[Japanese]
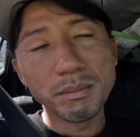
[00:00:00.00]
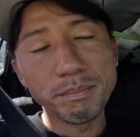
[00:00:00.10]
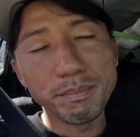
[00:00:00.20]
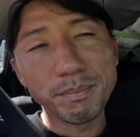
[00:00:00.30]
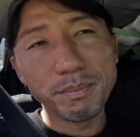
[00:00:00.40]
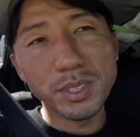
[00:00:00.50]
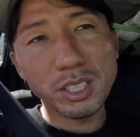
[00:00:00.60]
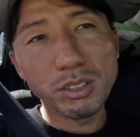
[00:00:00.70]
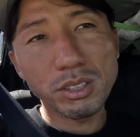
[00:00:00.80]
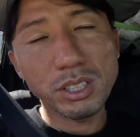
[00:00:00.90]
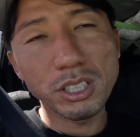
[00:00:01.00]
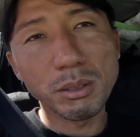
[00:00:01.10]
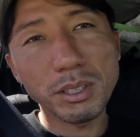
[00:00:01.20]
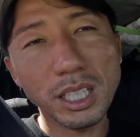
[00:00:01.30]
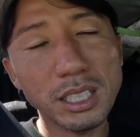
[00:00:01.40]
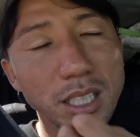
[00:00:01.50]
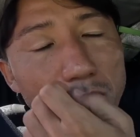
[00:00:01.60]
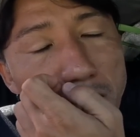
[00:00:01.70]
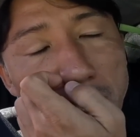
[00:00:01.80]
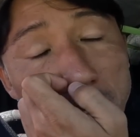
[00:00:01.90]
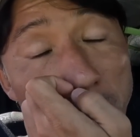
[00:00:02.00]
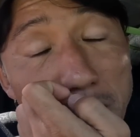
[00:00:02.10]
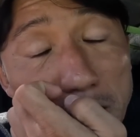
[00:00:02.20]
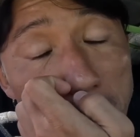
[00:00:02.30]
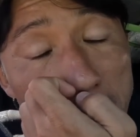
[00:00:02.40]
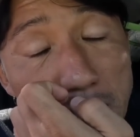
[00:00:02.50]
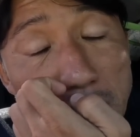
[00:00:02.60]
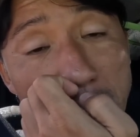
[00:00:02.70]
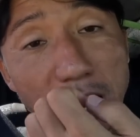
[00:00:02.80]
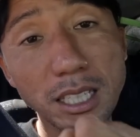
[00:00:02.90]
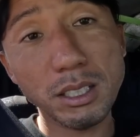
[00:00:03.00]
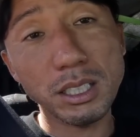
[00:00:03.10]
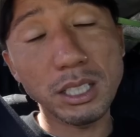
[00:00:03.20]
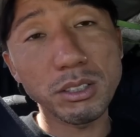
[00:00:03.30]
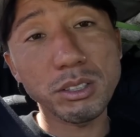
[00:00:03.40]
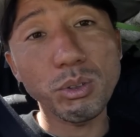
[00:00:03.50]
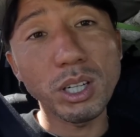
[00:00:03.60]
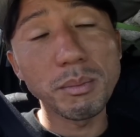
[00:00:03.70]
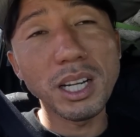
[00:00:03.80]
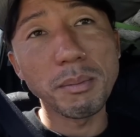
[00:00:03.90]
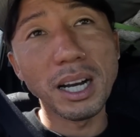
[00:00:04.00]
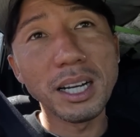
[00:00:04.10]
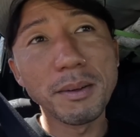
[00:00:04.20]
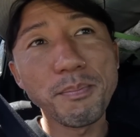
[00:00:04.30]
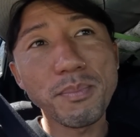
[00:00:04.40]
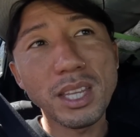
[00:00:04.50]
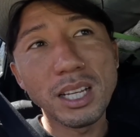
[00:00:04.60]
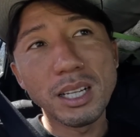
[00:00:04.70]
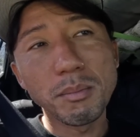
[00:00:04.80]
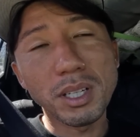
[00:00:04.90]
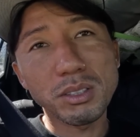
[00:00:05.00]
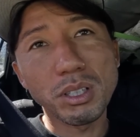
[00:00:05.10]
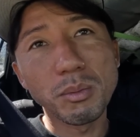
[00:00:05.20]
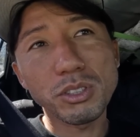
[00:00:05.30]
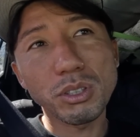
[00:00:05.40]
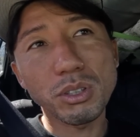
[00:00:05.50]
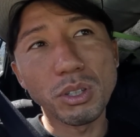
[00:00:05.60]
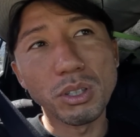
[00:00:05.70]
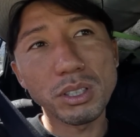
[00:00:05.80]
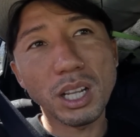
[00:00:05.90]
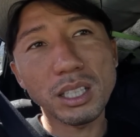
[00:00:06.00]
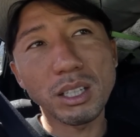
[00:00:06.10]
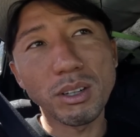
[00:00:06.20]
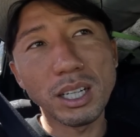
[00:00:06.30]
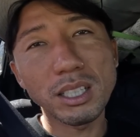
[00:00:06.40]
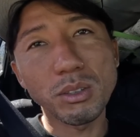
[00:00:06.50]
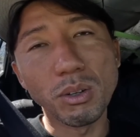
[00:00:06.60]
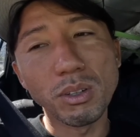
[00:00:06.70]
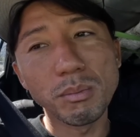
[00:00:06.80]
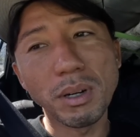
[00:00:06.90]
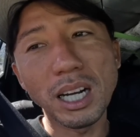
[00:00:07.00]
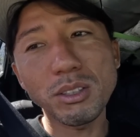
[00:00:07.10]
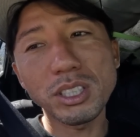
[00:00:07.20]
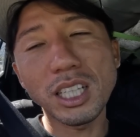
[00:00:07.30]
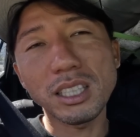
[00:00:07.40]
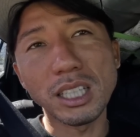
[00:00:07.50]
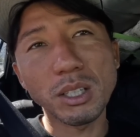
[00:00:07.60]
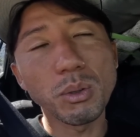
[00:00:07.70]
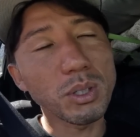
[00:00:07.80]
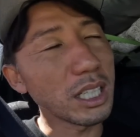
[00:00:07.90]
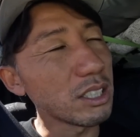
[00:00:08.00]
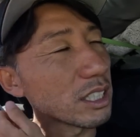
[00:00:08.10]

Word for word: うーん、行くっていうのも手だったのかなって。まあ、結果、あの、スコア見れば、まあ、それもちょっと手だったのかなと。まあ、後になってね、後悔っ